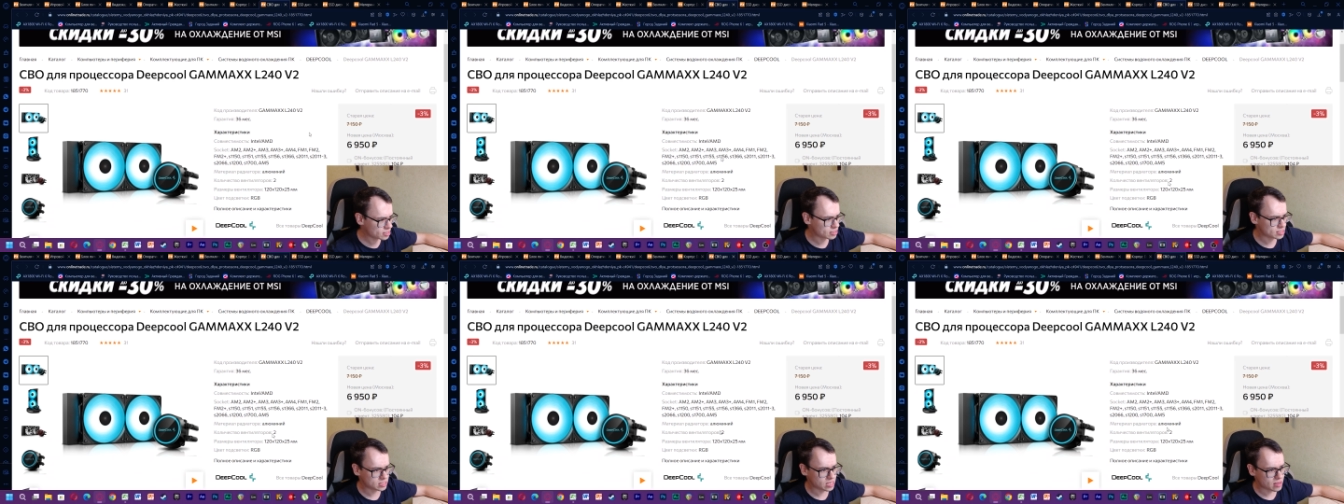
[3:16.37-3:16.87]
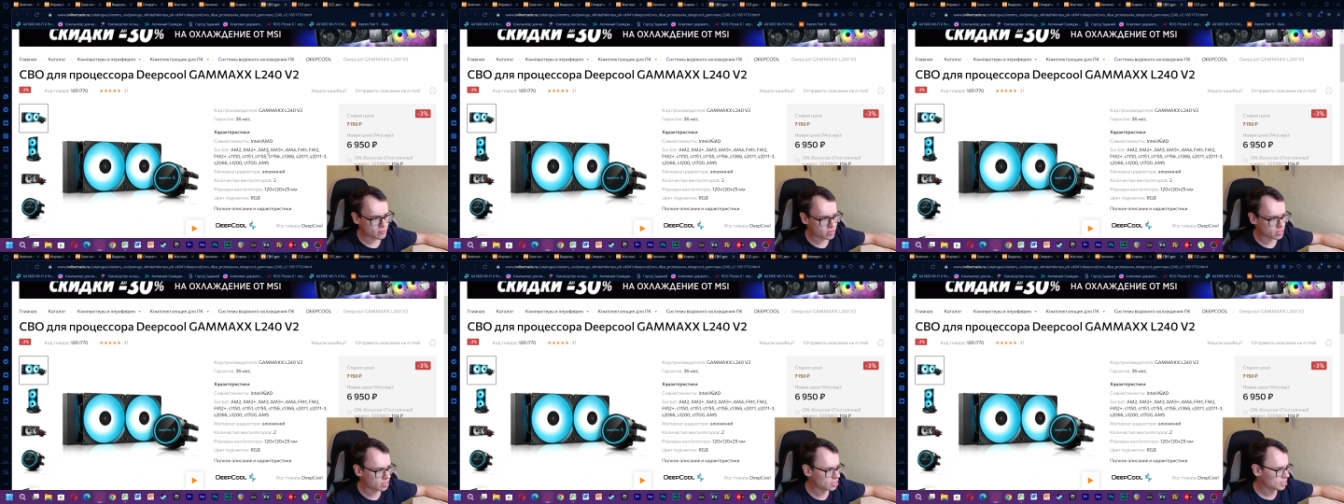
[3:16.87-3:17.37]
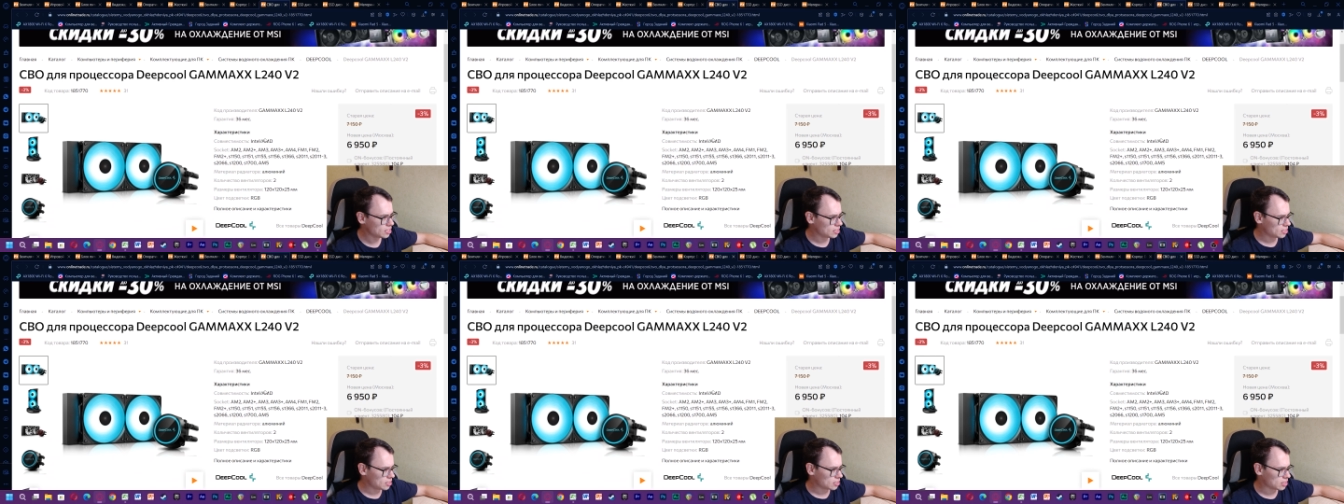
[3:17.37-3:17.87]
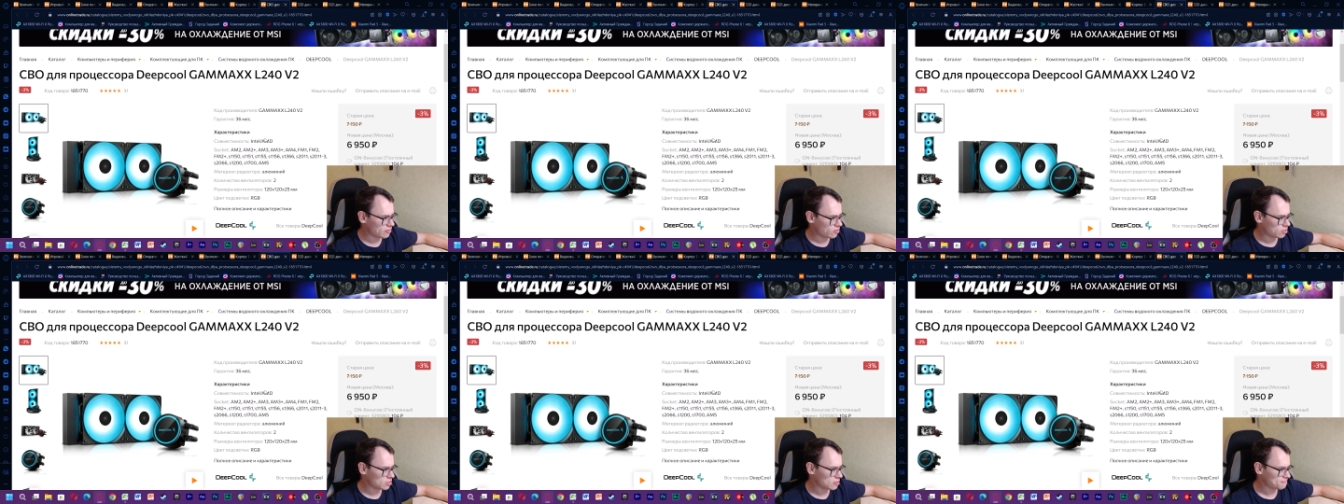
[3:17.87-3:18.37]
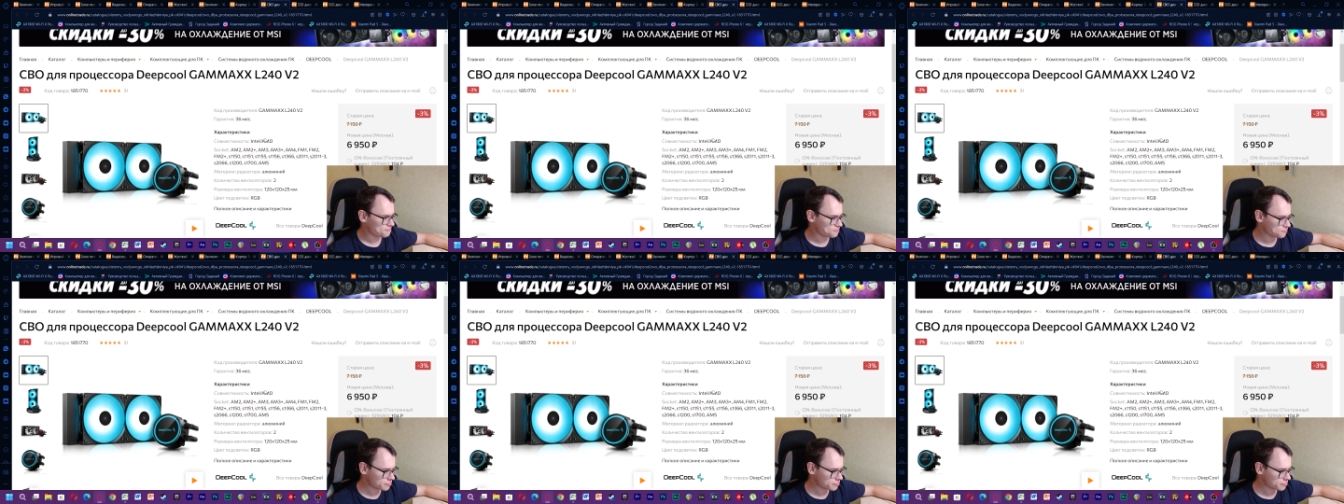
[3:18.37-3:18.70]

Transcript: Это самая, наверное,